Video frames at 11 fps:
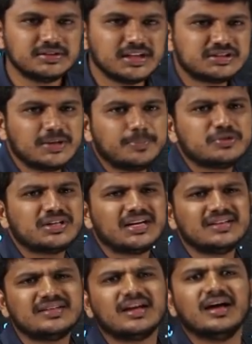జస్ట్ ఎప్పుడు స్టార్ట్
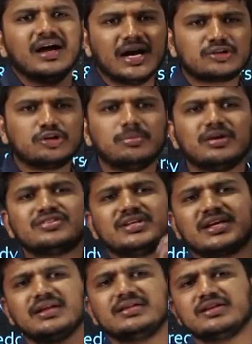అయింది సార్ అక్టోబర్లో
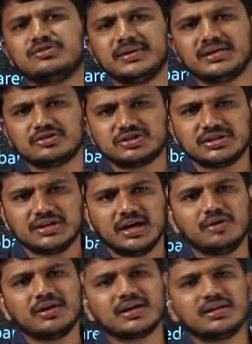సిక్రీ జడ్జిమెంట్ వచ్చింది
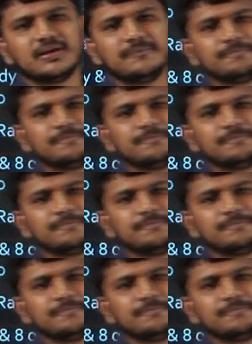అవునా కదా